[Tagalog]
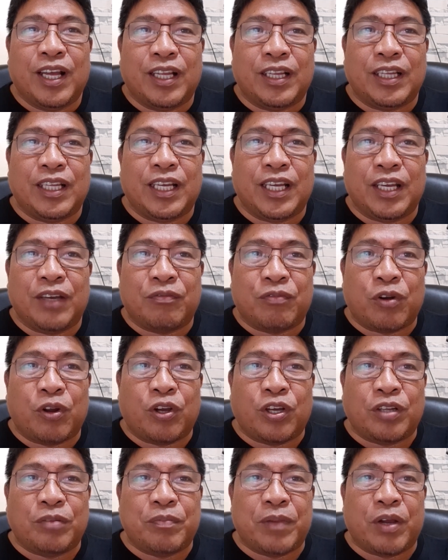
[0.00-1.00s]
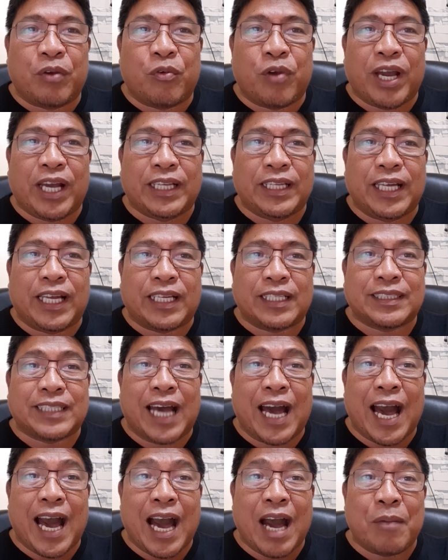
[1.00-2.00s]
ni Floyd Mayweather
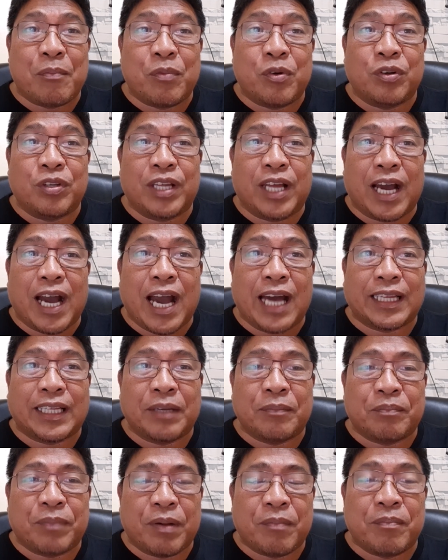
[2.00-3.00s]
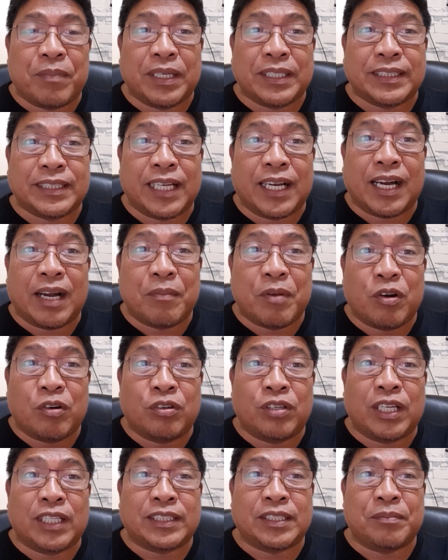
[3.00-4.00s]
sa hamon ng ating pambansang
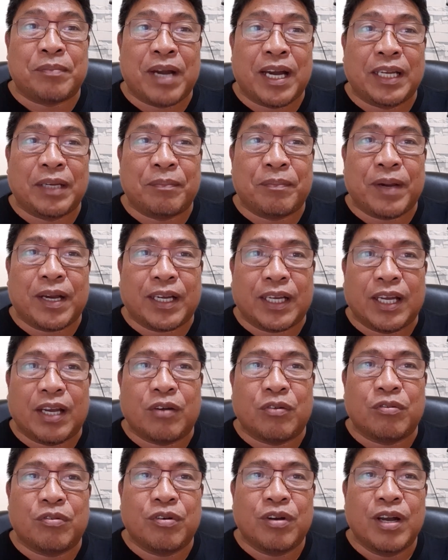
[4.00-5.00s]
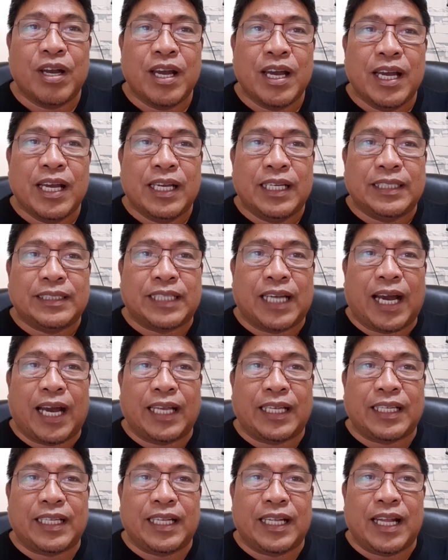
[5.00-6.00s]
kamahon na si Manny Pacquiao sa
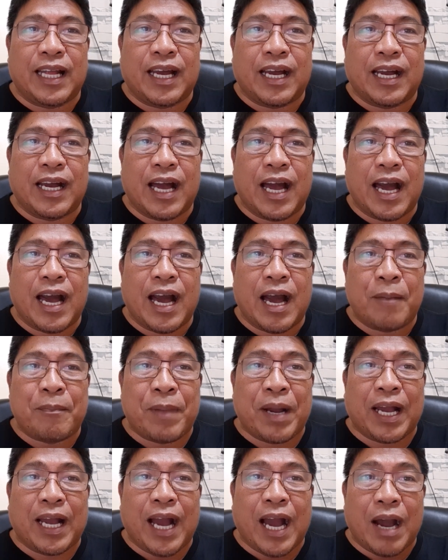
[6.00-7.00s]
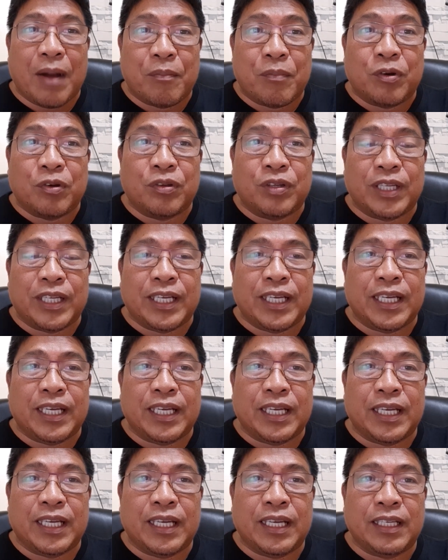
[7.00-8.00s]
kanilang uh, paghamon ni
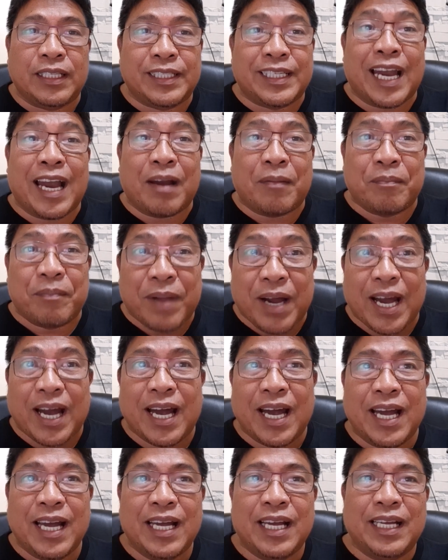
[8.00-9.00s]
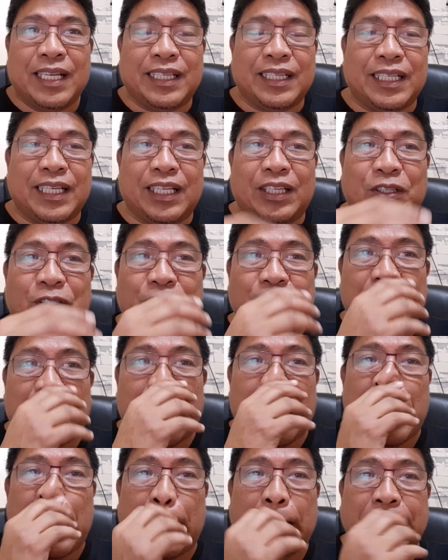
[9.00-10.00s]
Jack Ma dito
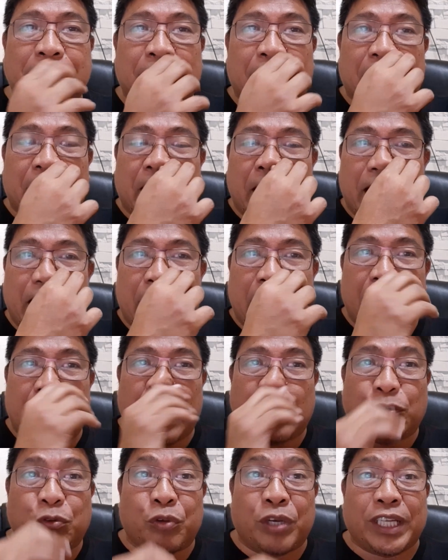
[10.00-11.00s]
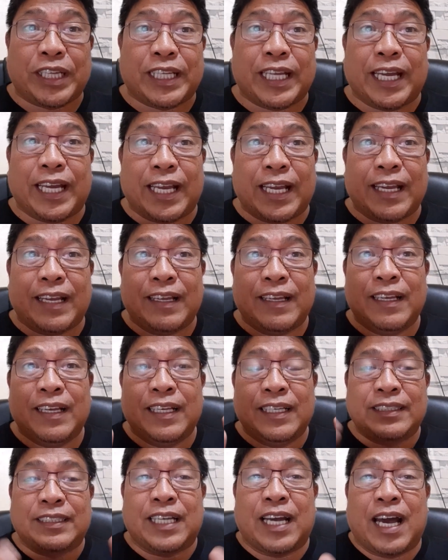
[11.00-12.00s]
sa isang uh, Twitter
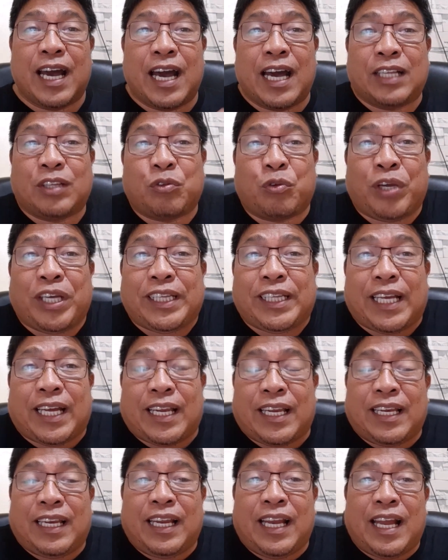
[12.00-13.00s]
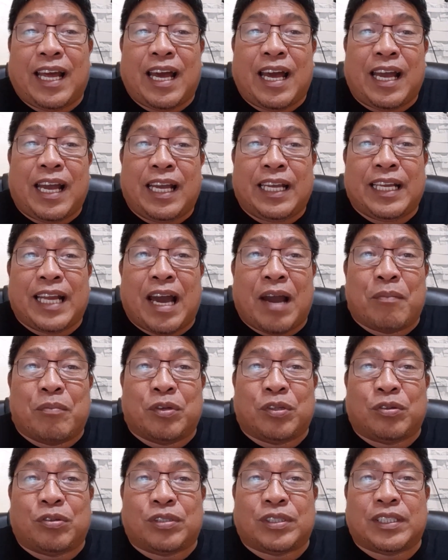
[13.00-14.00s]
sa Twitter nila
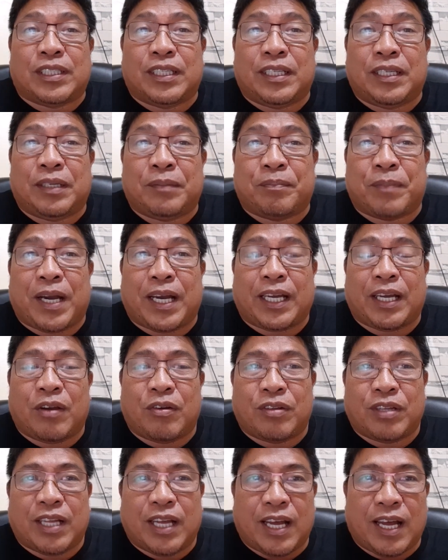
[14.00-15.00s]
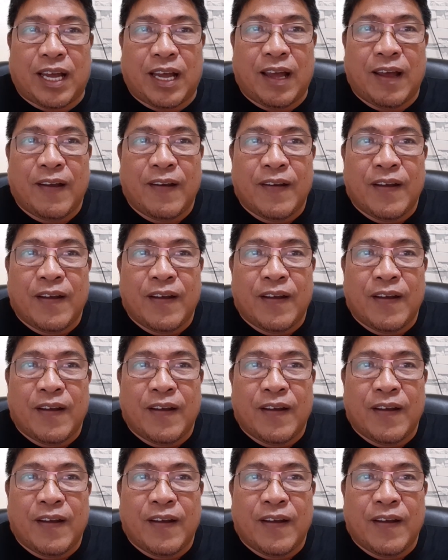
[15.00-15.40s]
hinamon to si Pacquiao na